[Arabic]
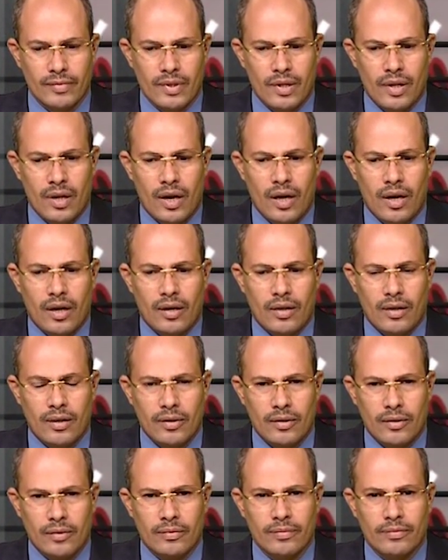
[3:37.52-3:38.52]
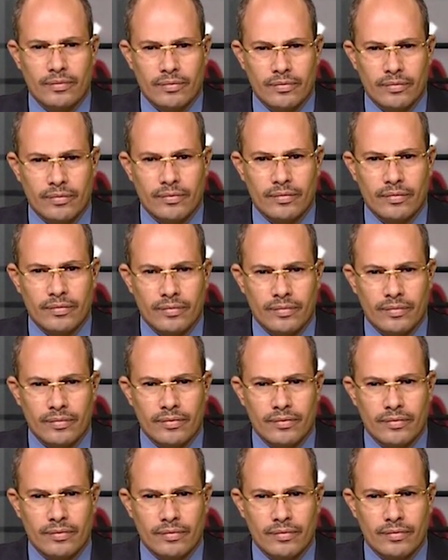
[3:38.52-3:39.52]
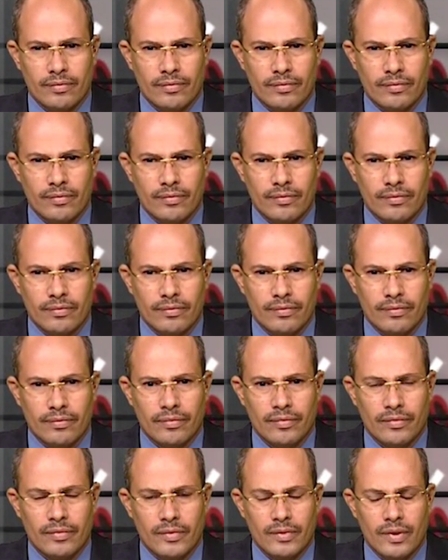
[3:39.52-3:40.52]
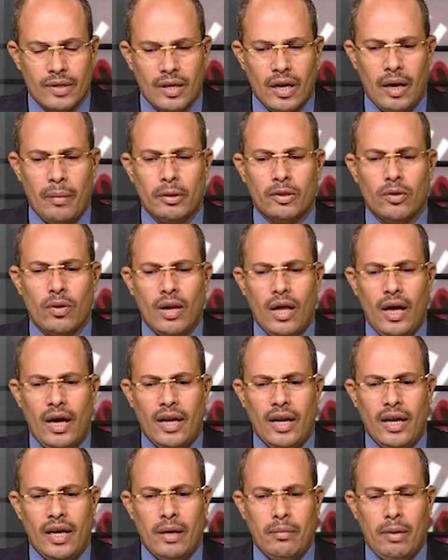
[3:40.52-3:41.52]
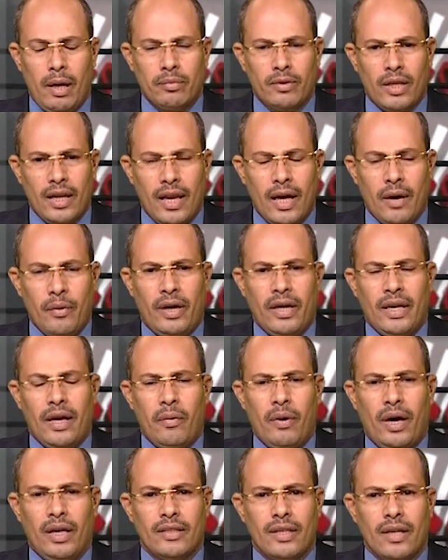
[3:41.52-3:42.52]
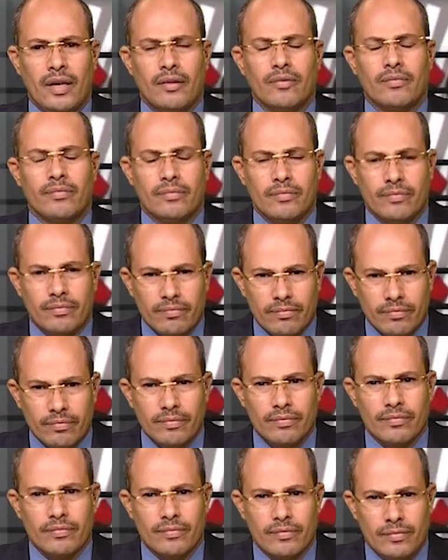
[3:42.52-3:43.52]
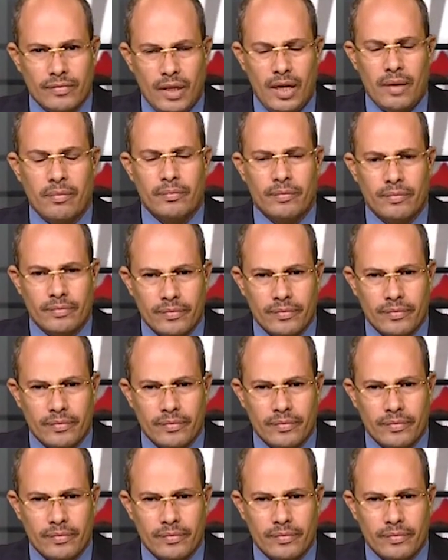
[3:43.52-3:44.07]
ما عرفت صنعاء ولا قطع يا أخي رحمة الله عليه يا أبو عبد الله وإحنا وعدنا نعم